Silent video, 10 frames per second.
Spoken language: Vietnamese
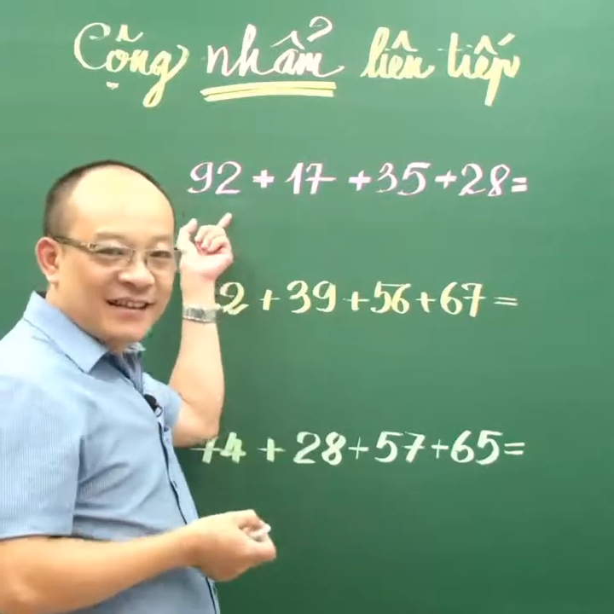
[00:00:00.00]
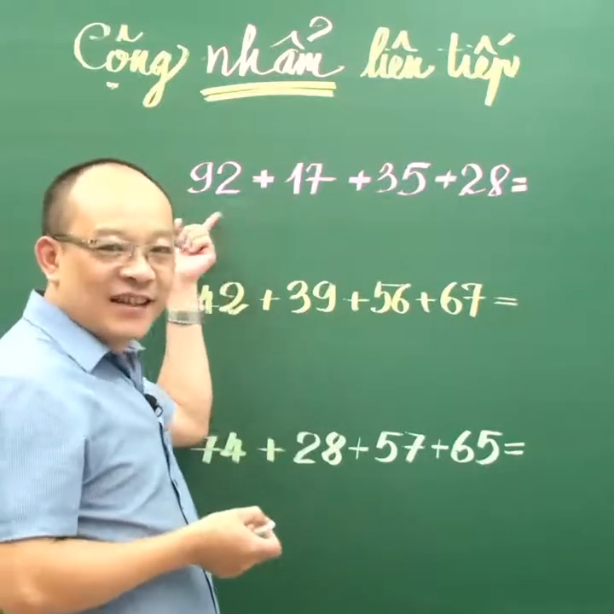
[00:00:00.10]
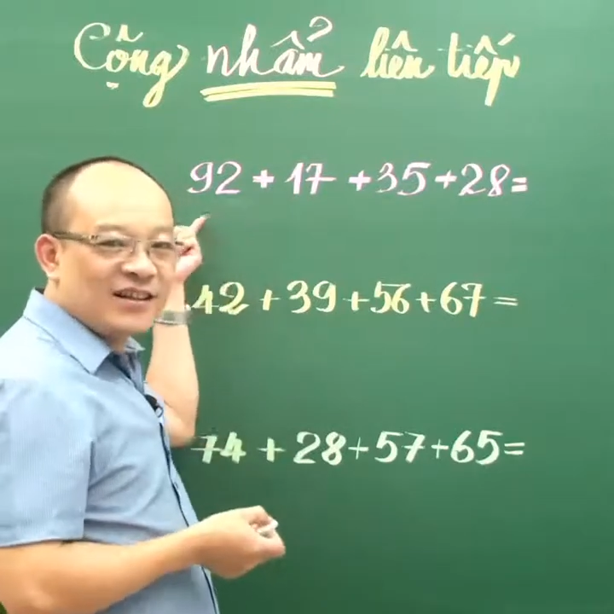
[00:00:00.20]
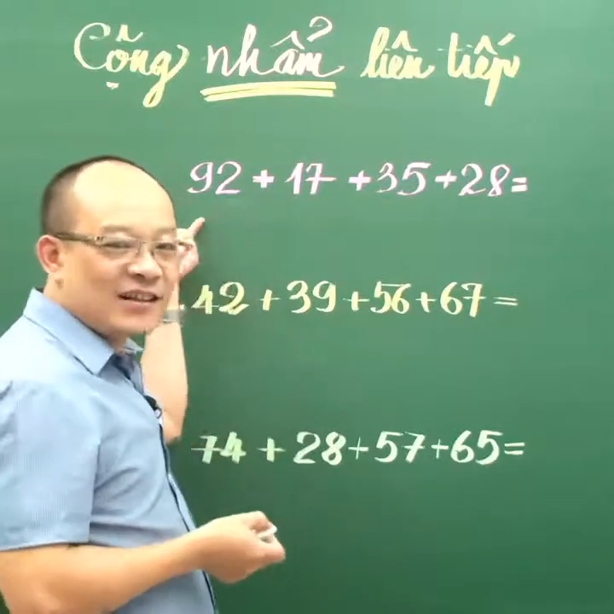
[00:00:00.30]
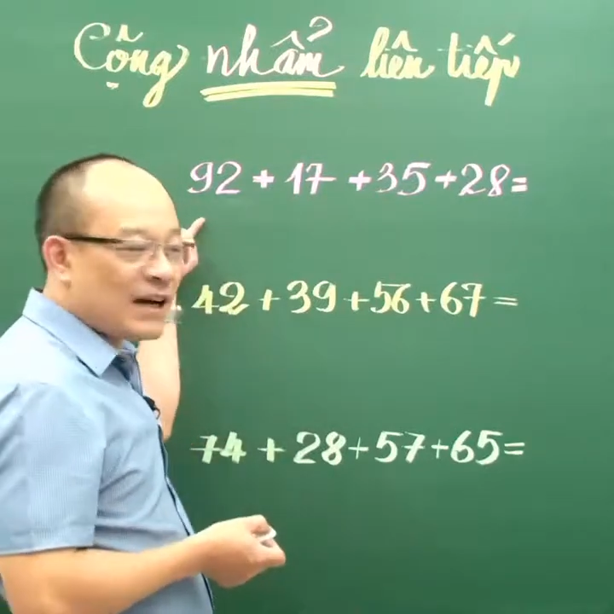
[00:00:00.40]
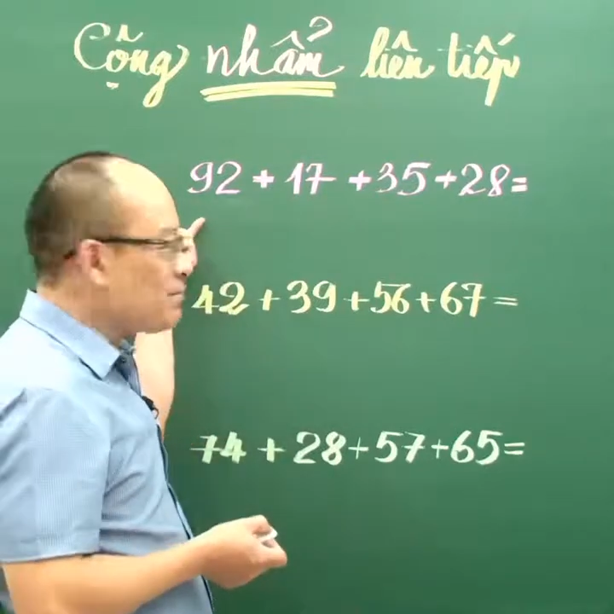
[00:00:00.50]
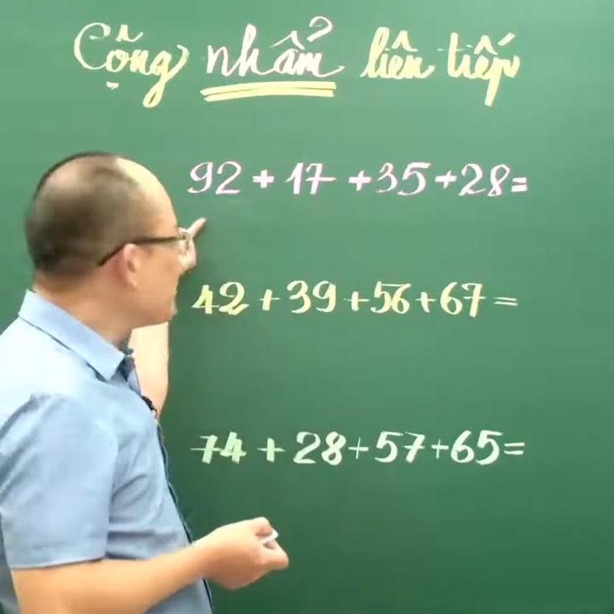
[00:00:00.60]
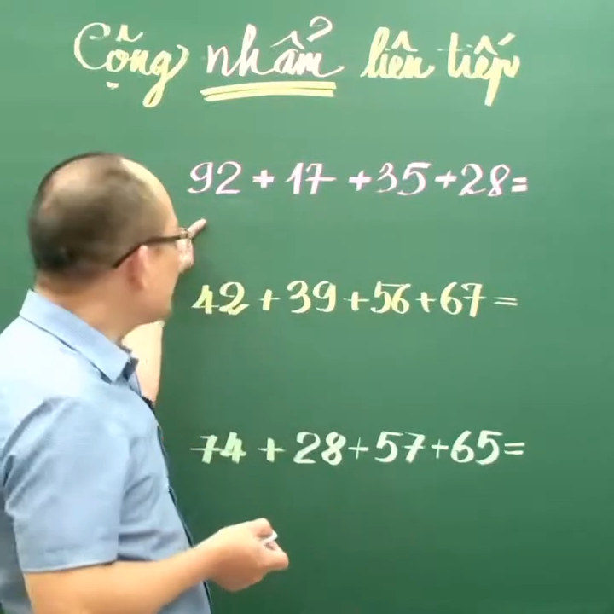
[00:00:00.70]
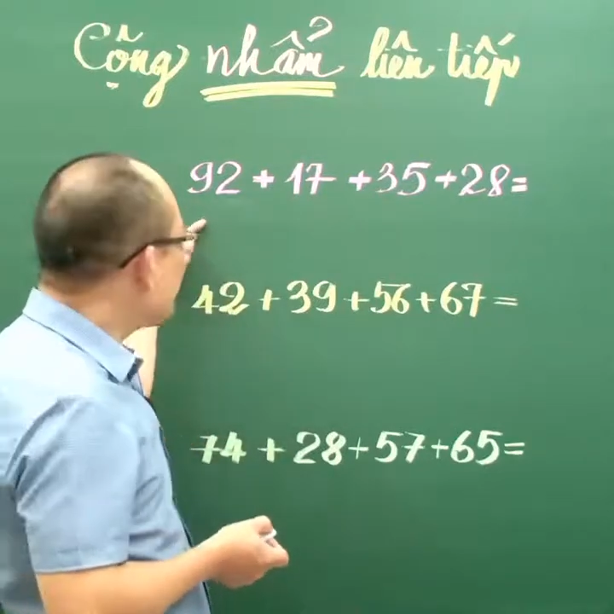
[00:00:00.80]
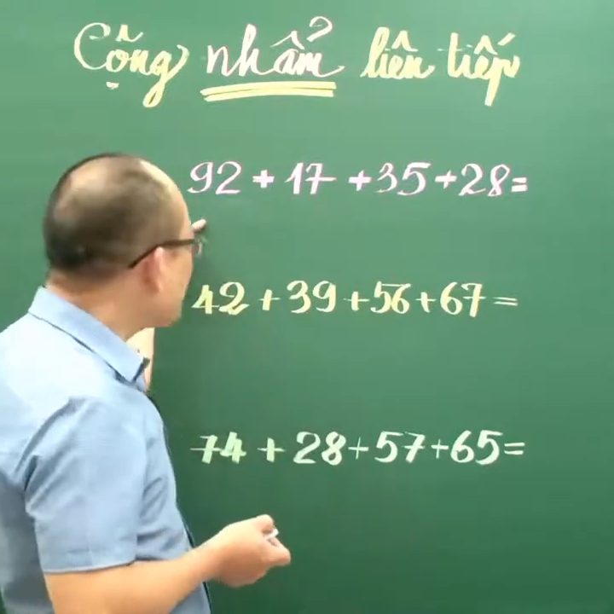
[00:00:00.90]
ta thường gặp
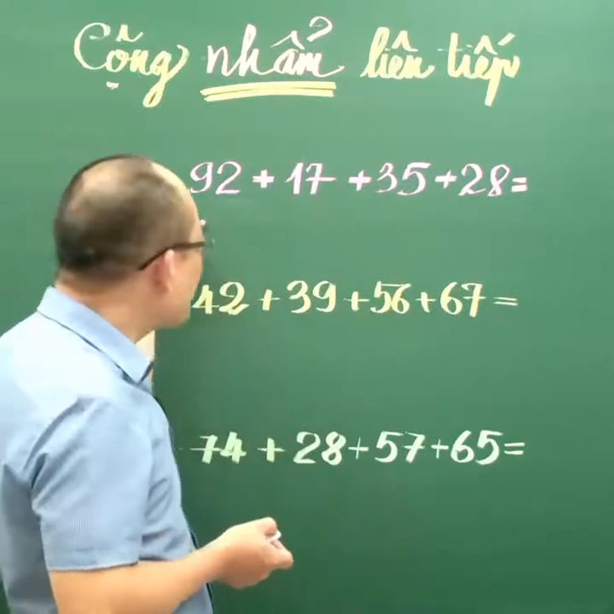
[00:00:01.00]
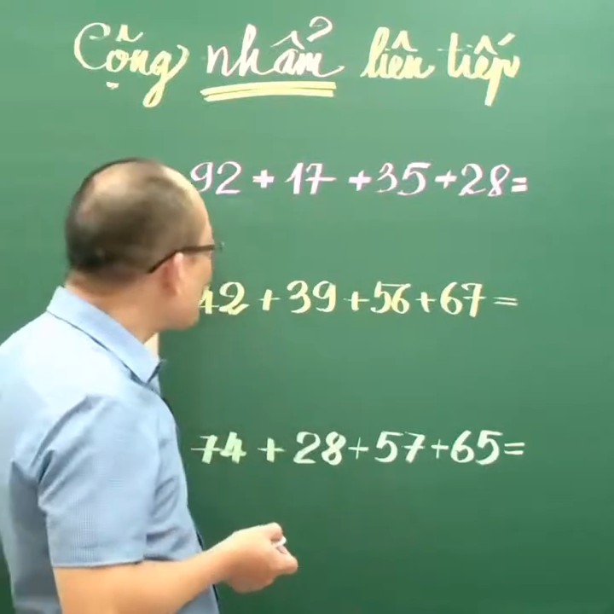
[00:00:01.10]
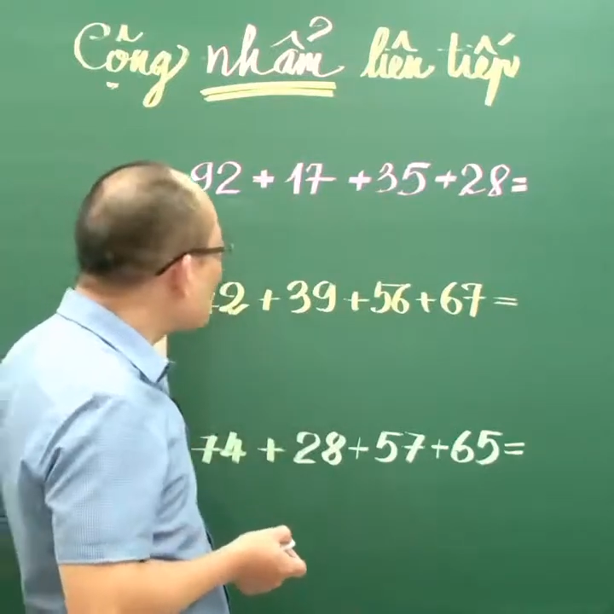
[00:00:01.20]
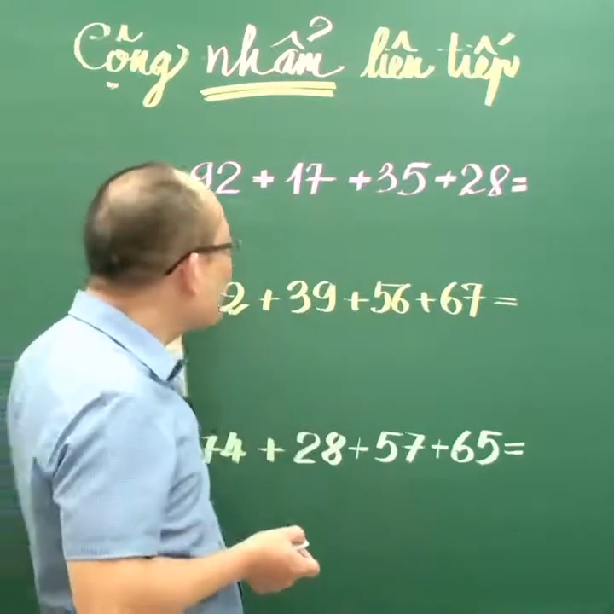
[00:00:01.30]
những phép cộng